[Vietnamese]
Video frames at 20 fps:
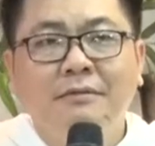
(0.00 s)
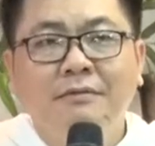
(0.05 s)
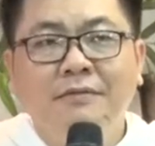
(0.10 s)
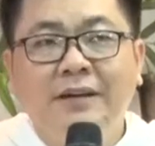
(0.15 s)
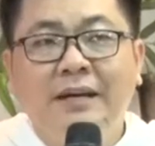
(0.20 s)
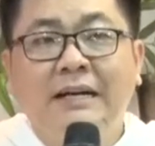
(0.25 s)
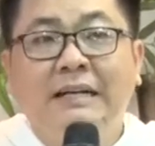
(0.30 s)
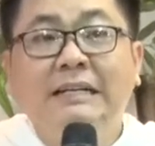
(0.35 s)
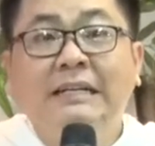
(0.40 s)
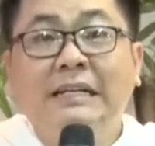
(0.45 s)

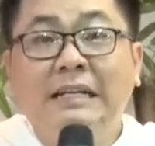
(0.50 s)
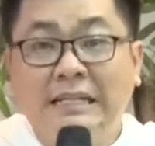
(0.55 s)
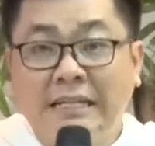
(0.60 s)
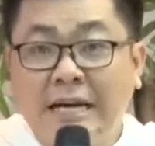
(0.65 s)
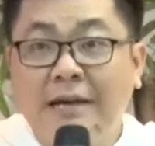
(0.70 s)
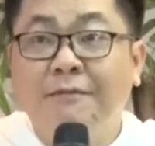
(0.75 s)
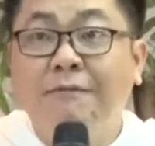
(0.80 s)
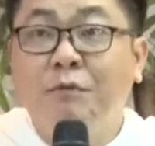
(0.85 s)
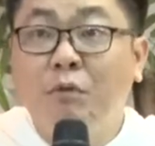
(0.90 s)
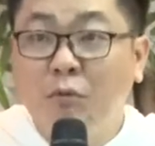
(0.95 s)
việc cử
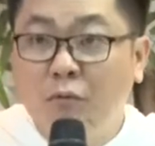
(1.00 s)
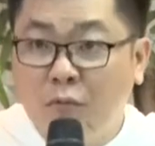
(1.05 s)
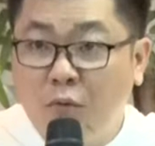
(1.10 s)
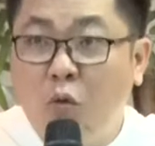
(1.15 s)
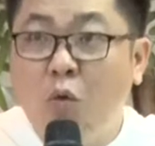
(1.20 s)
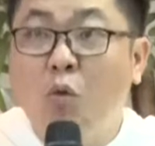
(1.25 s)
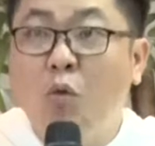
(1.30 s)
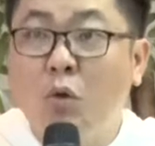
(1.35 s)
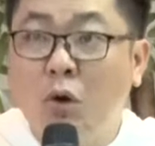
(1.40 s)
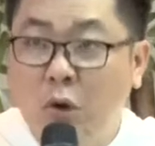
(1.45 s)
hành phụng
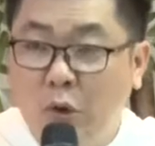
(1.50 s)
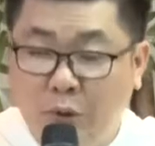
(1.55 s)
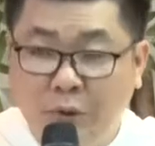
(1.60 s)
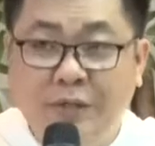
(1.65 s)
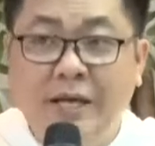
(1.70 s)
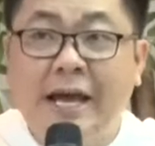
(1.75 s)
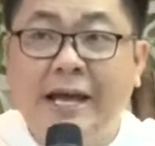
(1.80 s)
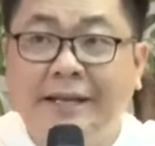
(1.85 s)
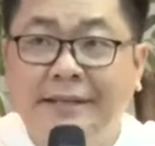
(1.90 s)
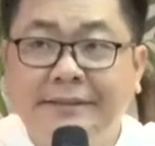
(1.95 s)
vụ của hội
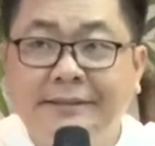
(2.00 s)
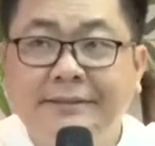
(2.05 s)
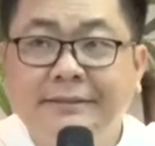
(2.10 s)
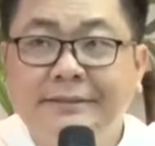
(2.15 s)
thánh